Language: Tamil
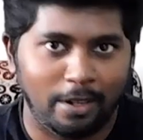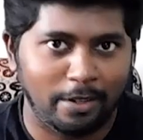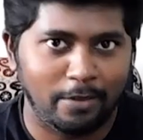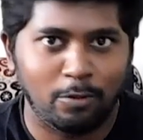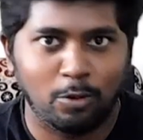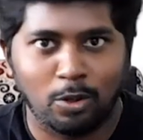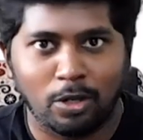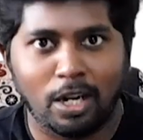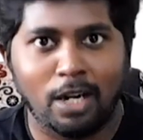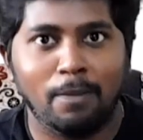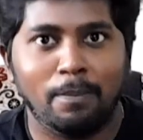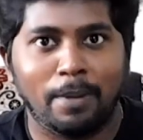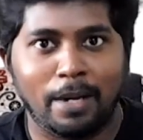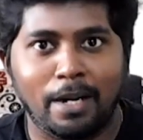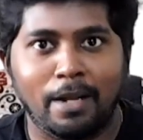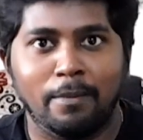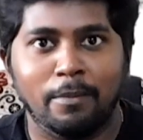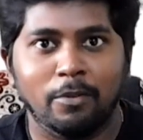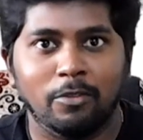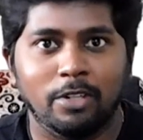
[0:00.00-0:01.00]
இவ்வளோ நாள்
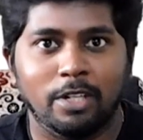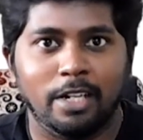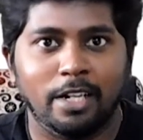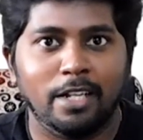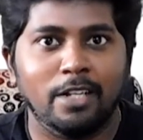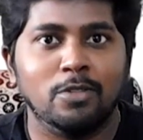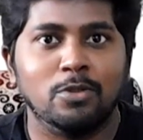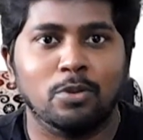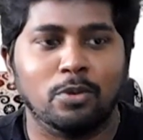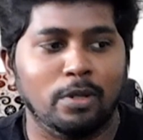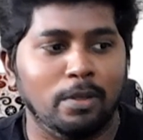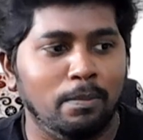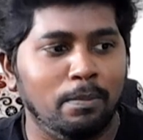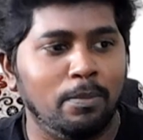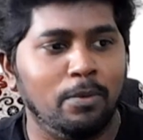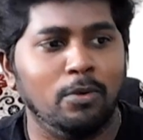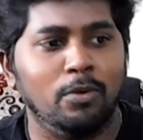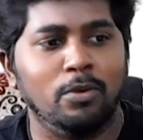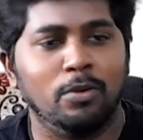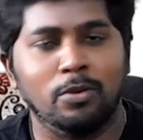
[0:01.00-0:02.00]
பண்ணாமல் விட்டுட்டேன் ஸோ
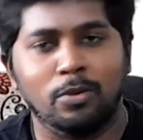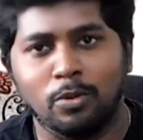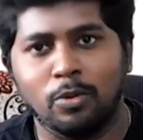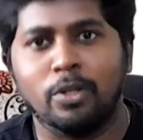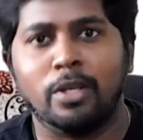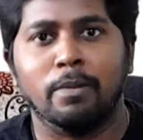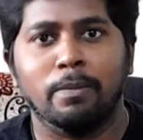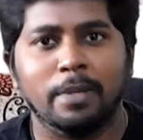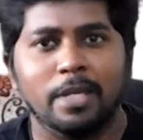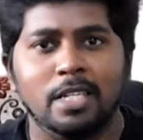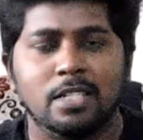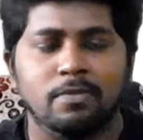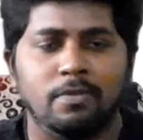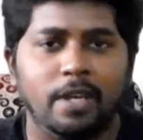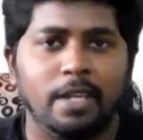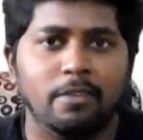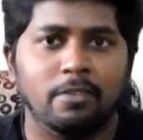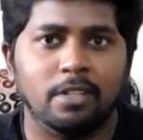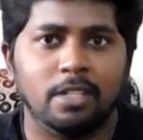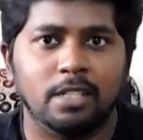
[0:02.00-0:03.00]
இப்போது ஓகே பிஎஸ்
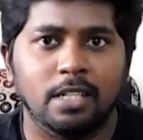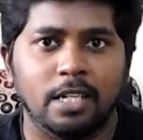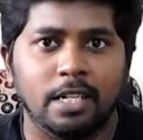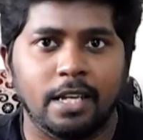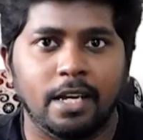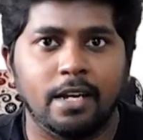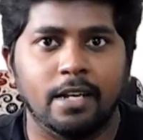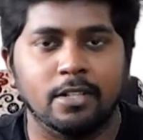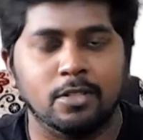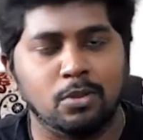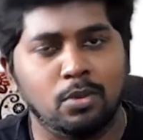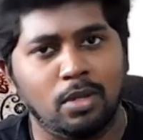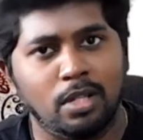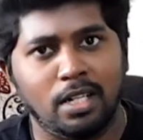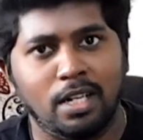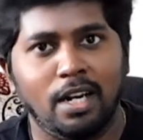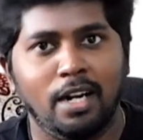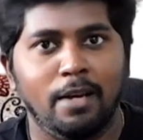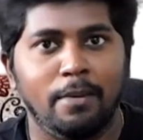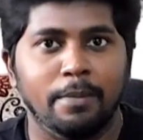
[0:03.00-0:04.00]
ஃபைவ் வருது இல்லையா ஸோ
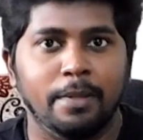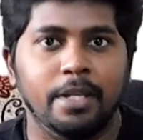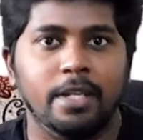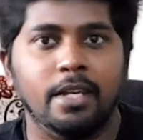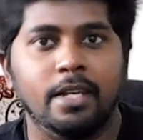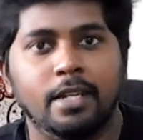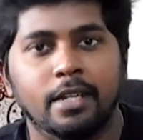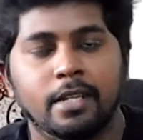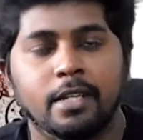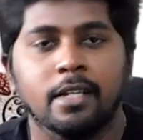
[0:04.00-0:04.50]
அதனால் அப்படியே